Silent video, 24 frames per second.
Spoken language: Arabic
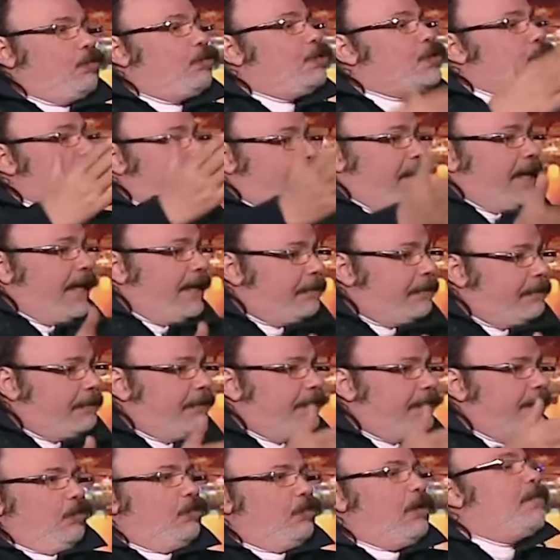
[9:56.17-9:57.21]
وشباب
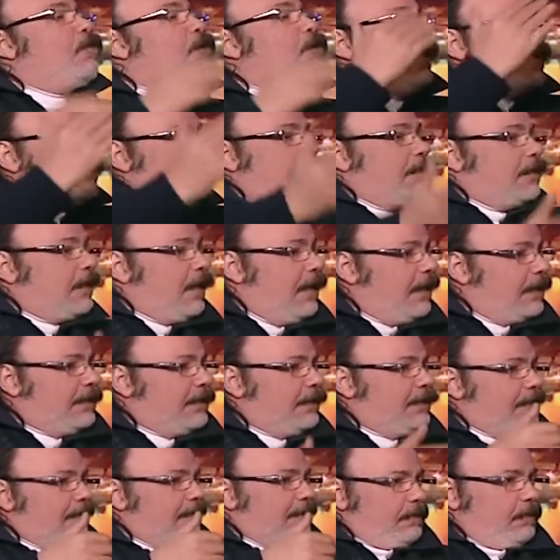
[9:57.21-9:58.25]
ومخدرات
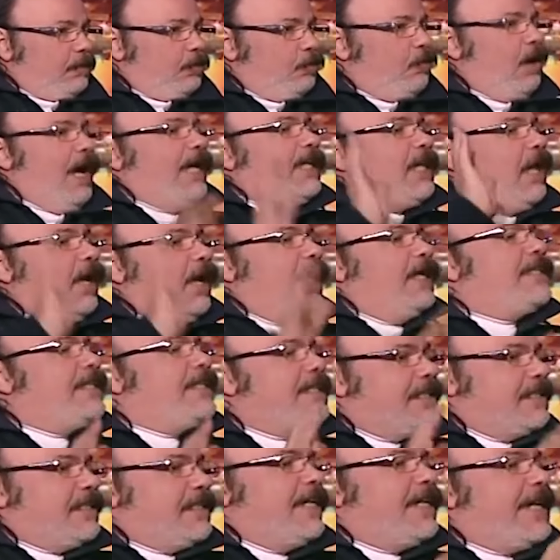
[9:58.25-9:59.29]
وعلاقات
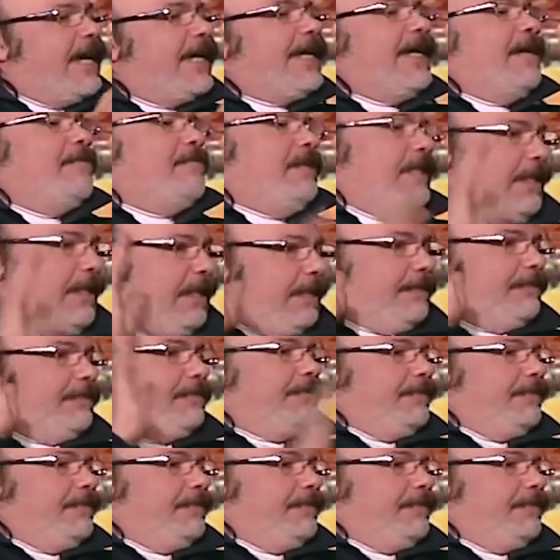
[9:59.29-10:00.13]
جنسية كاملة